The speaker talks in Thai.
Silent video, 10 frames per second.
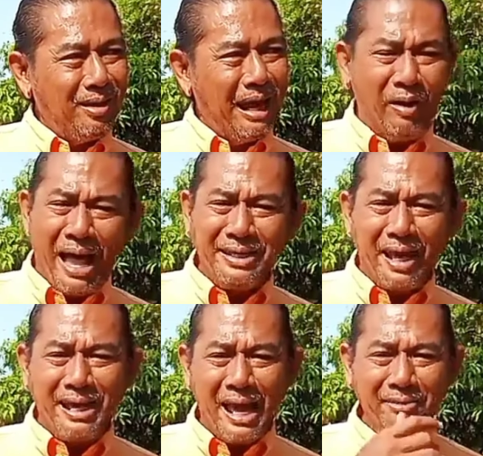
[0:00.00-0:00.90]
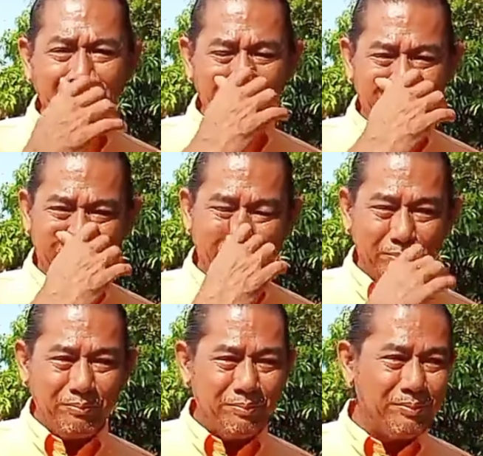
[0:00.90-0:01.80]
แล้วหลังจากนั้น
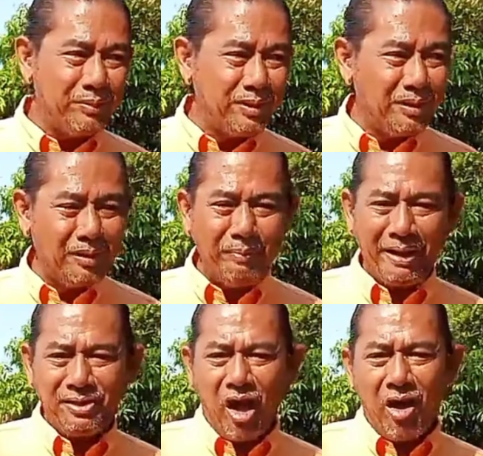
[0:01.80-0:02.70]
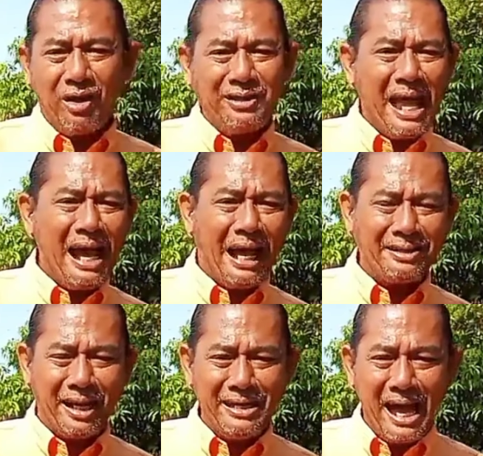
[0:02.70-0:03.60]
บิ๊กต่อก็จ้างอัจ
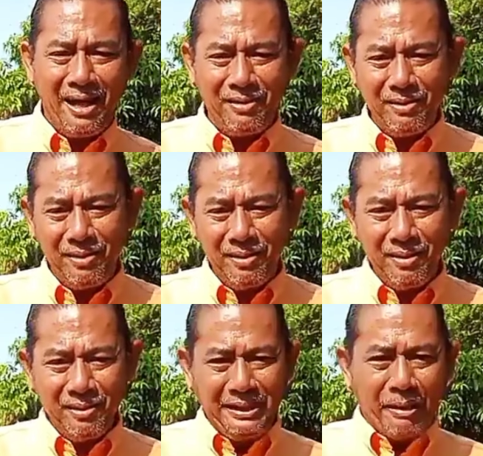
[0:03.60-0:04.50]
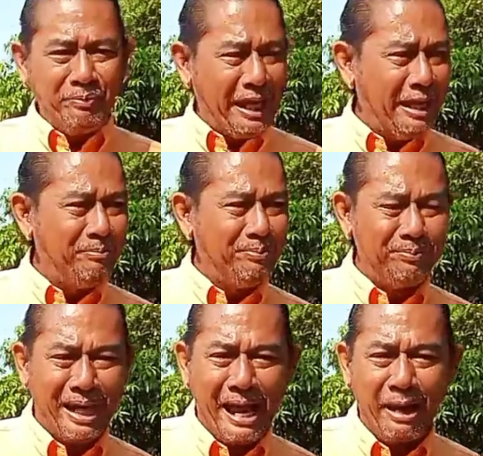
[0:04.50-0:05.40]
ฉริยะทำทีม
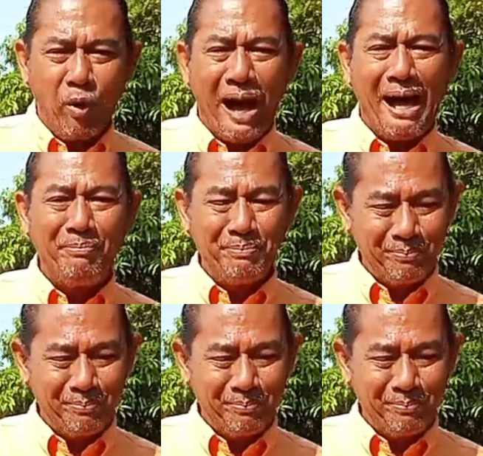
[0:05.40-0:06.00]
ทนายความ